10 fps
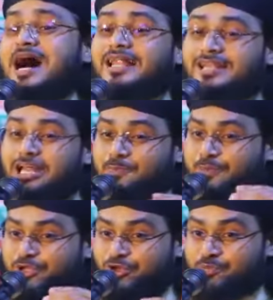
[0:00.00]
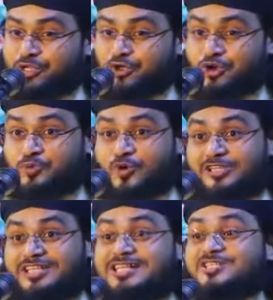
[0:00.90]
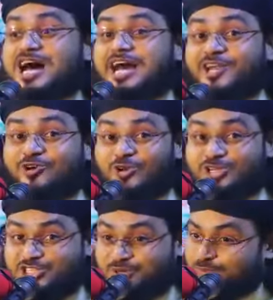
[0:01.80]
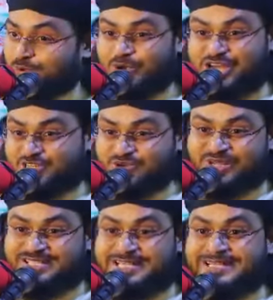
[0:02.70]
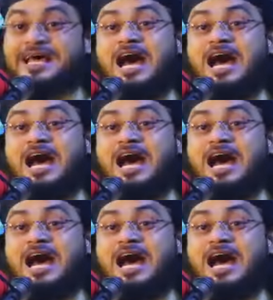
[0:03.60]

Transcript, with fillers: আল্লাহর প্রিয় নবীর নবুয়তের জাহের করেছেন প্রকাশ করেছেন